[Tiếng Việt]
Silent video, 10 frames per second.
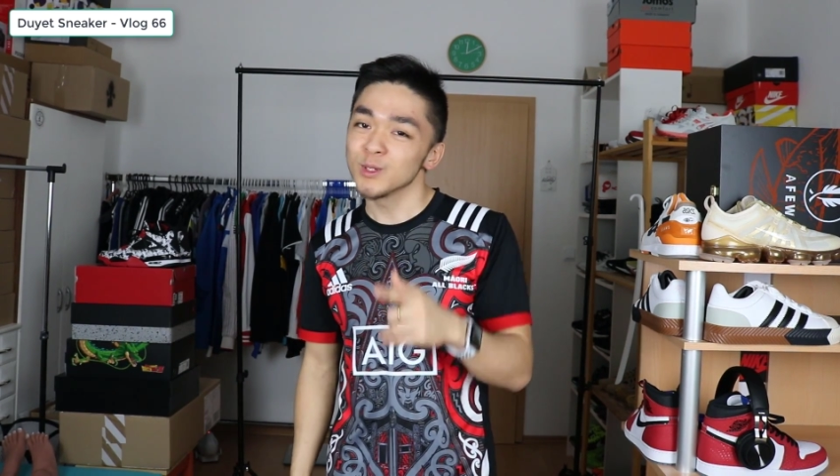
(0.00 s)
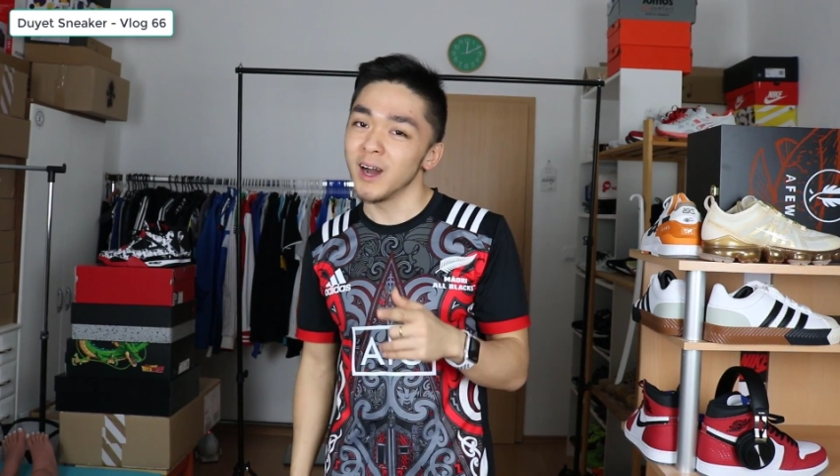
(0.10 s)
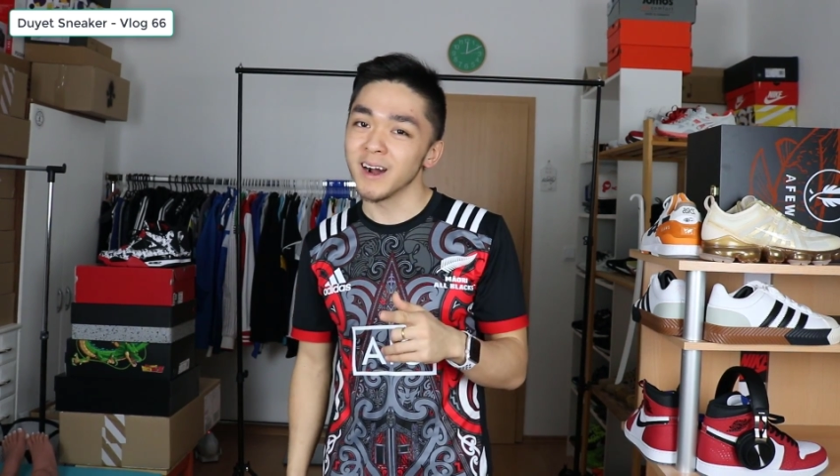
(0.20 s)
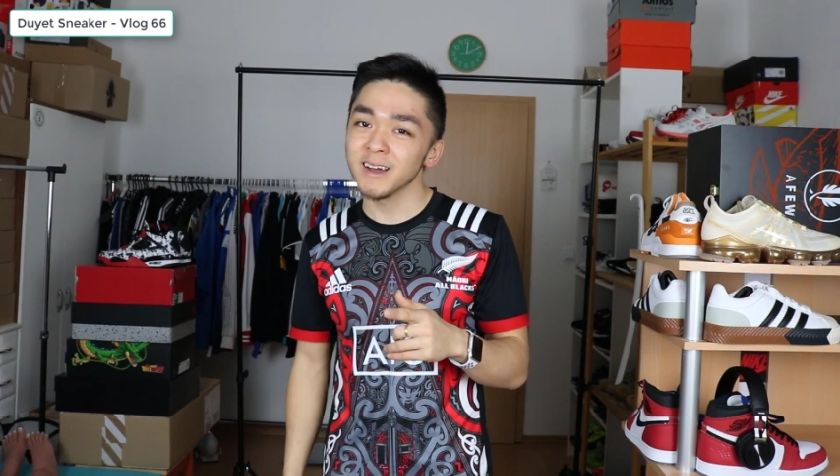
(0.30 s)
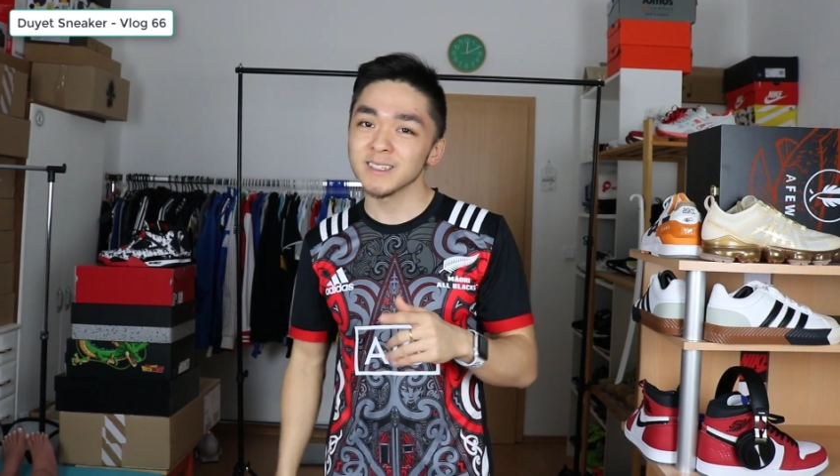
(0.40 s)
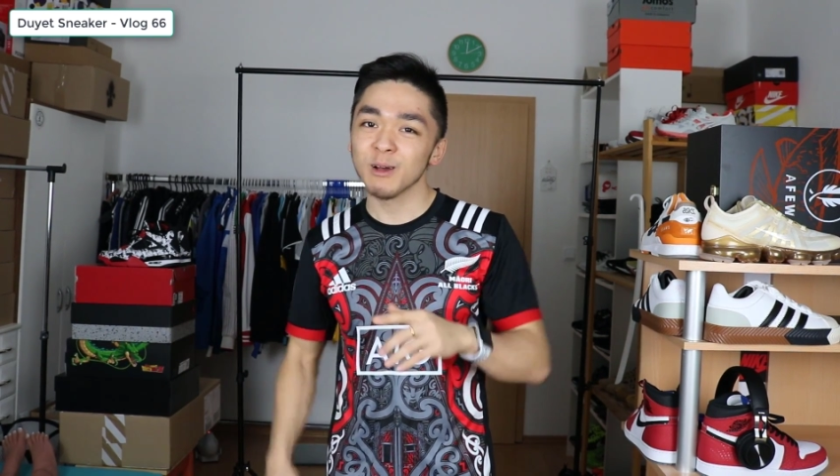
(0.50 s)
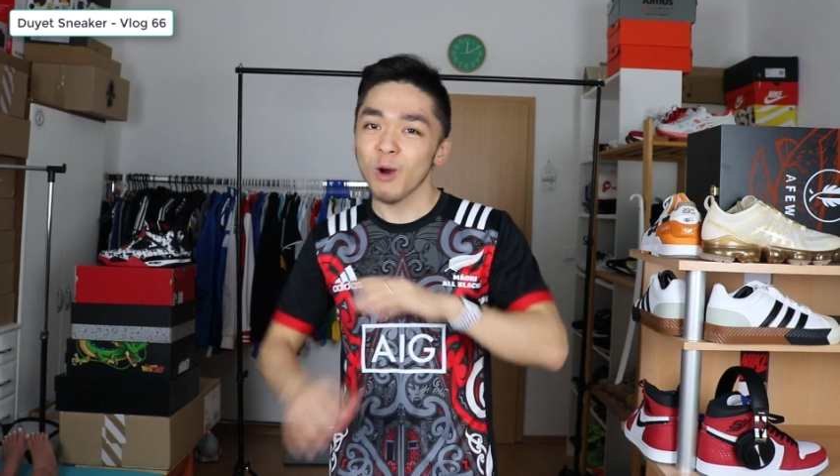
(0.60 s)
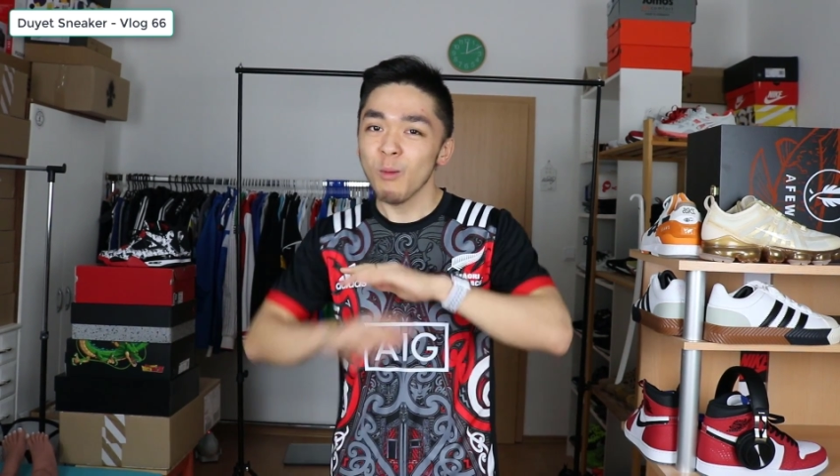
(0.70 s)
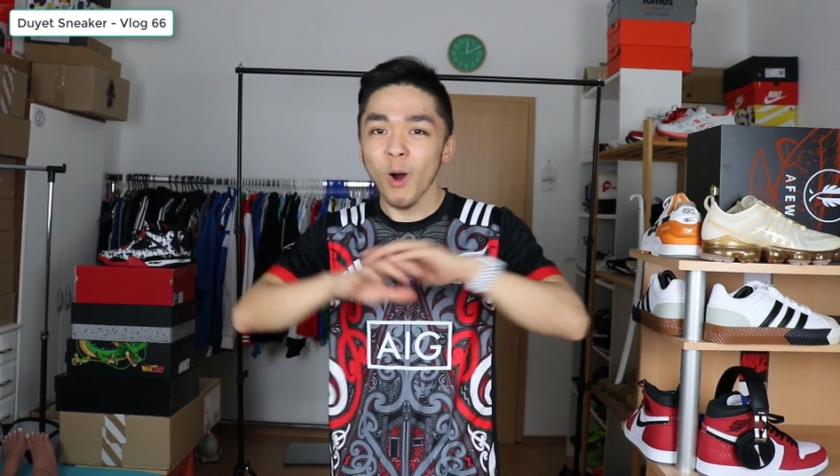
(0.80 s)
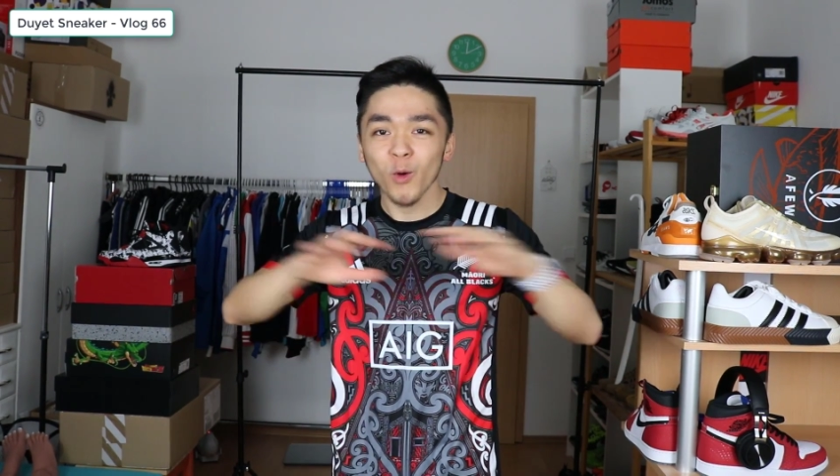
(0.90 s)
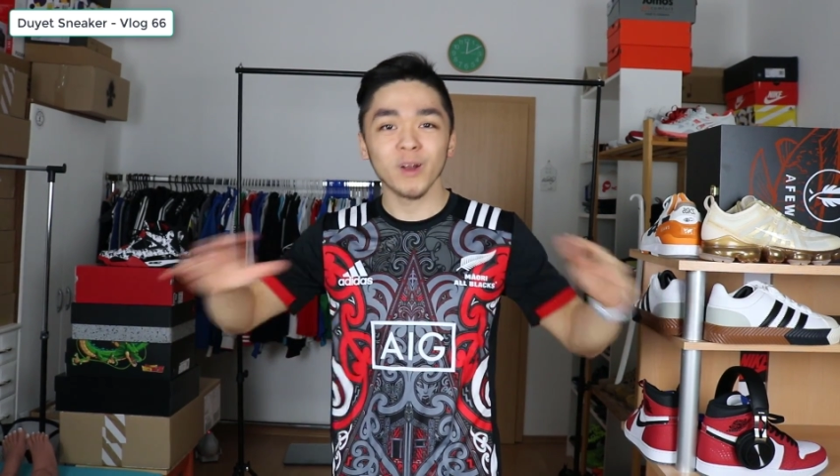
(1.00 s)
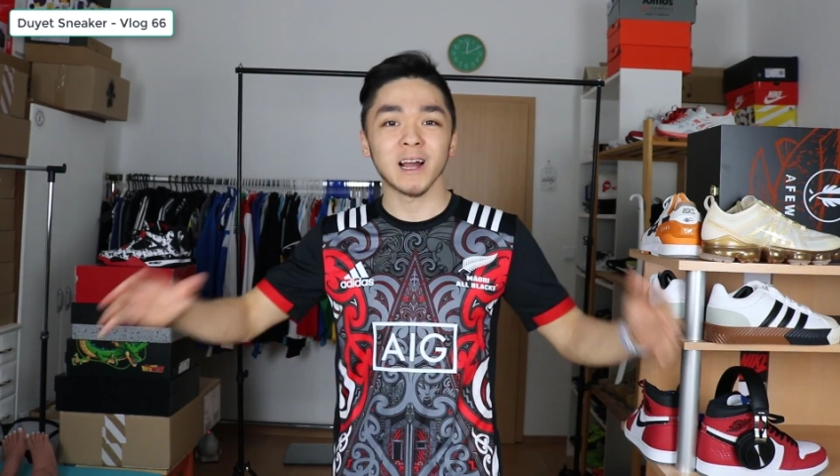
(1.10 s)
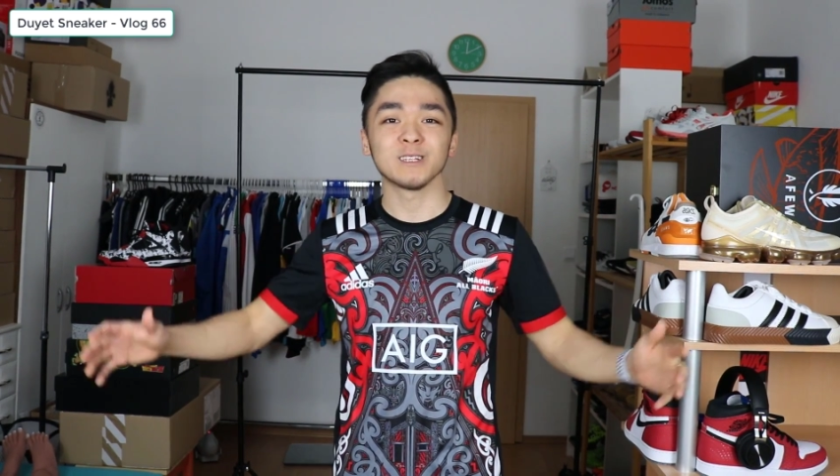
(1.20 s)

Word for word: trưởng ấy xong có mọi quyền hành